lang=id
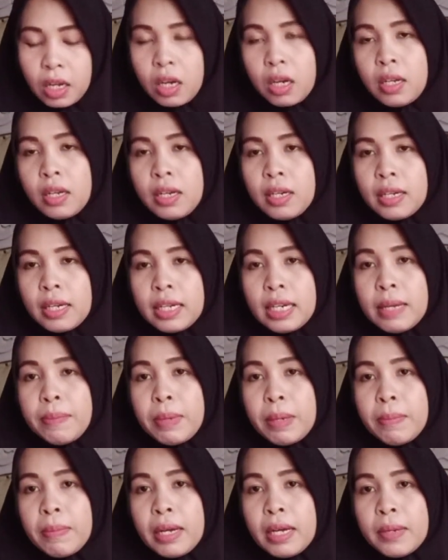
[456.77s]
eh, karena
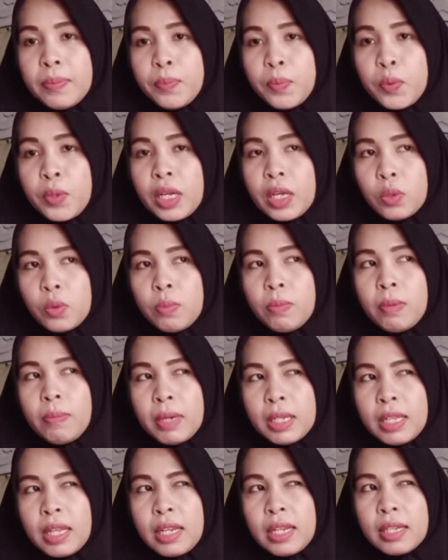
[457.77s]
memang Bunda itu
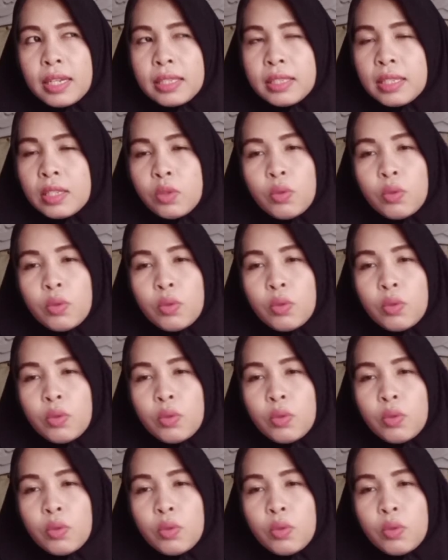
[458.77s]
memang dari kecil